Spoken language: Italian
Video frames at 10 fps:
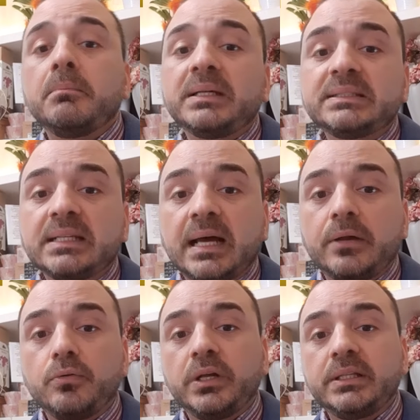
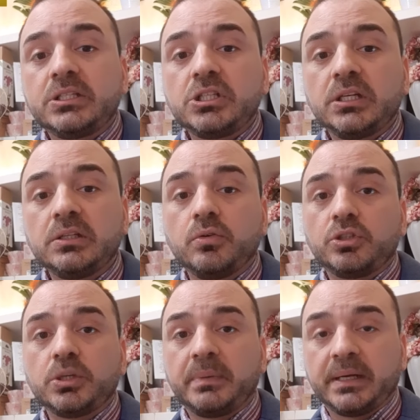basteranno una decina di
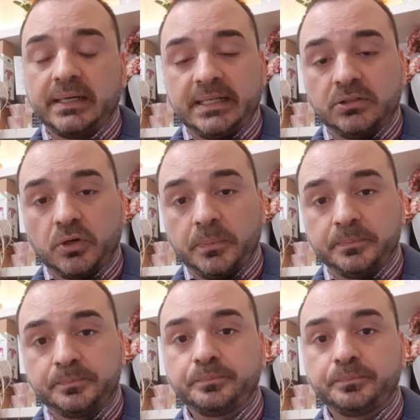gocce per litro.